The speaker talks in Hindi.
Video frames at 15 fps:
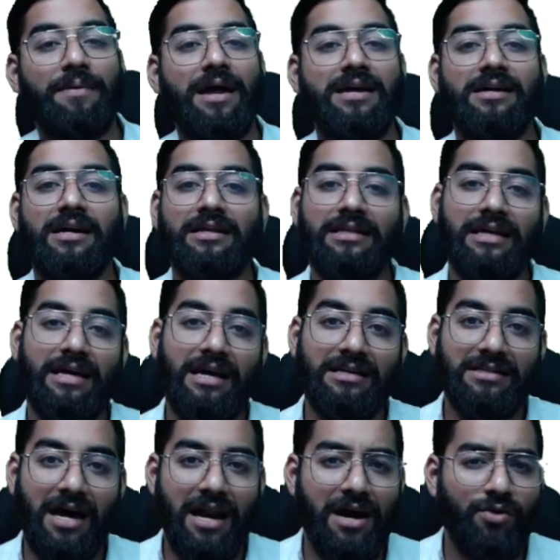पढ़ाई करते हैं
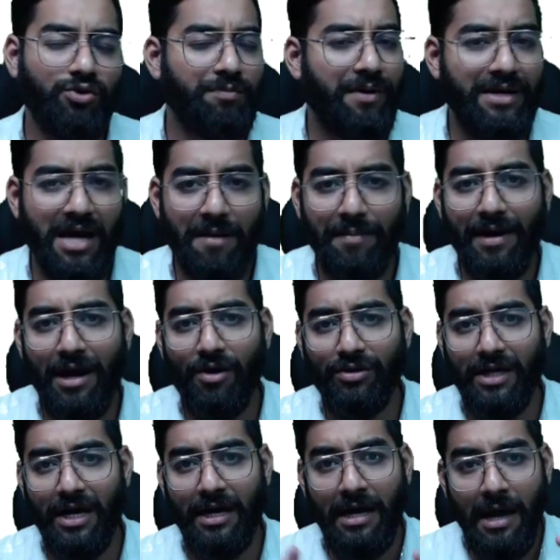सारा कुछ बढ़िया पढ़ा
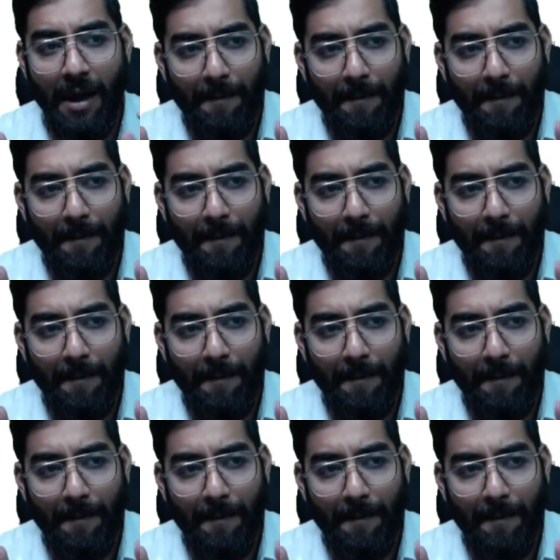होता है